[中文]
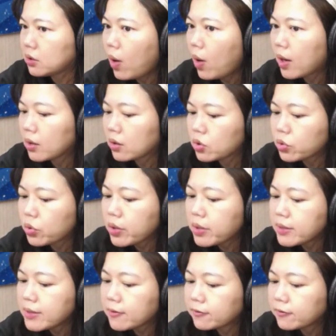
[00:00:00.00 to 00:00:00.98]
况了，所
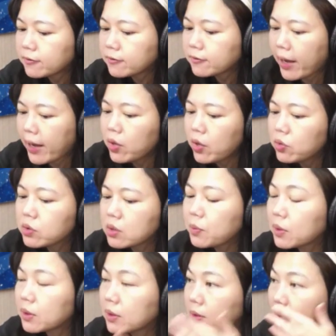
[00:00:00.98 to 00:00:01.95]
以政府才要用这
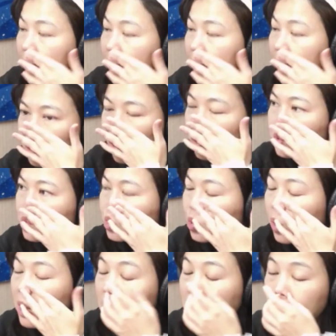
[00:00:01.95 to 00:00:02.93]
么大的动
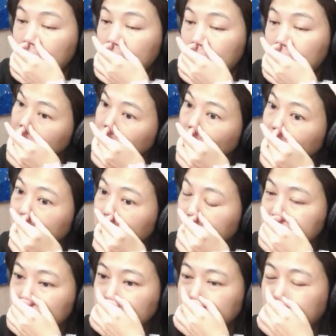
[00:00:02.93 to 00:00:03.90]
作。民众也
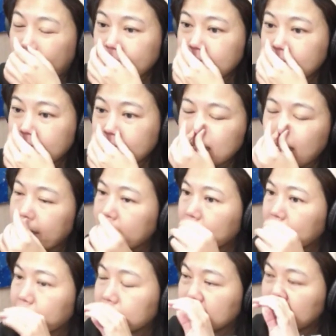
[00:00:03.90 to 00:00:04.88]
不是白痴啊，
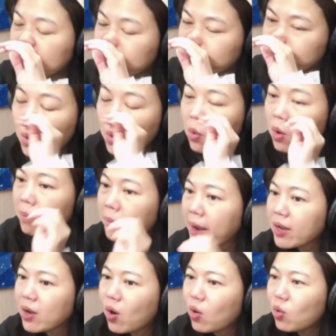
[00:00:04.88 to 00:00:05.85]
你你不让我
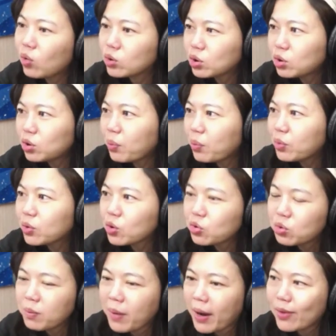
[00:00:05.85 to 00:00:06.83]
卖空，我就全部都
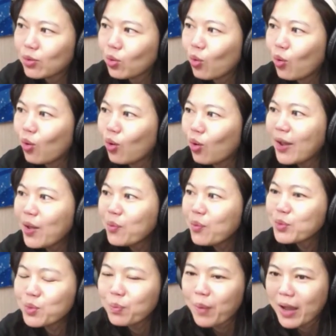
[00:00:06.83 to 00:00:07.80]
去买多，他又
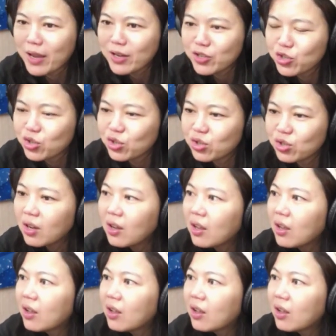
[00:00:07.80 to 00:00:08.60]
不是白痴。